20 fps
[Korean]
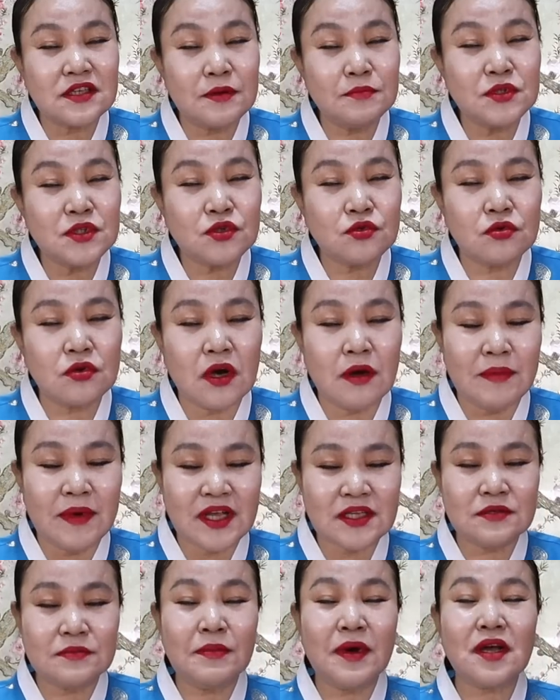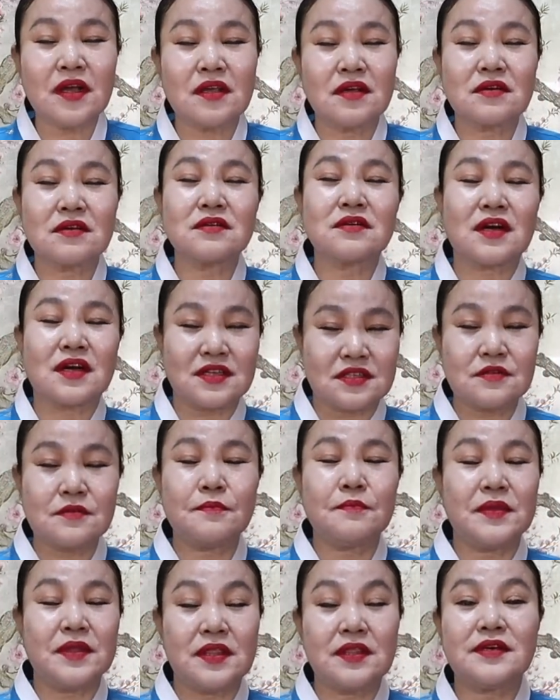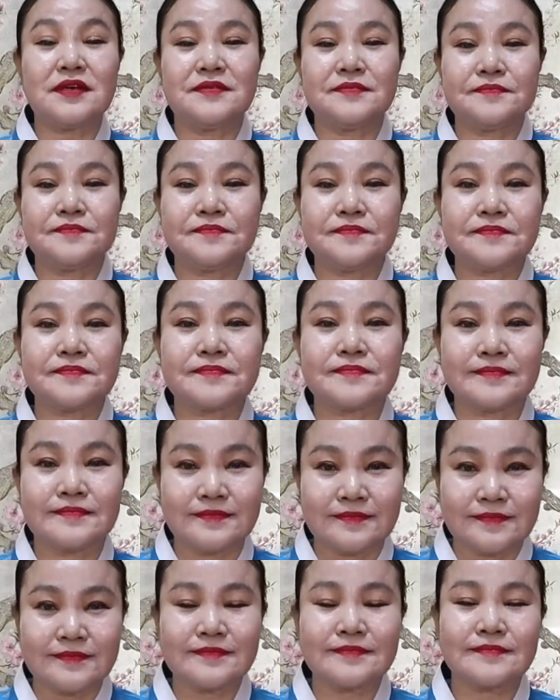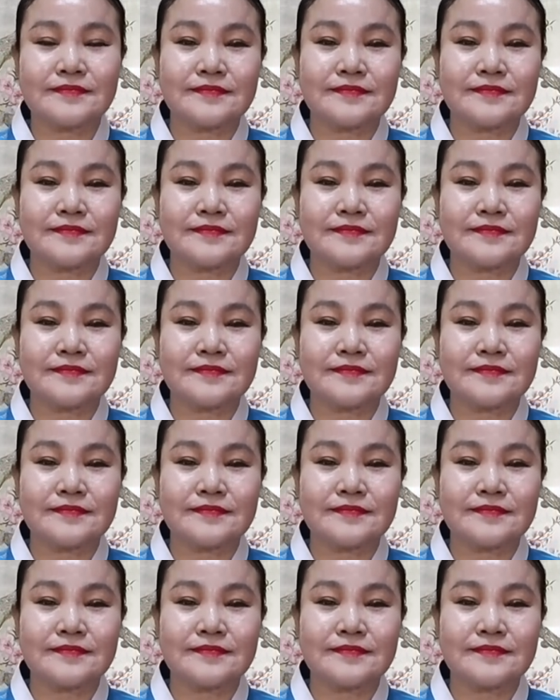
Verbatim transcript: 39가 마지막인 것 같습니다 응.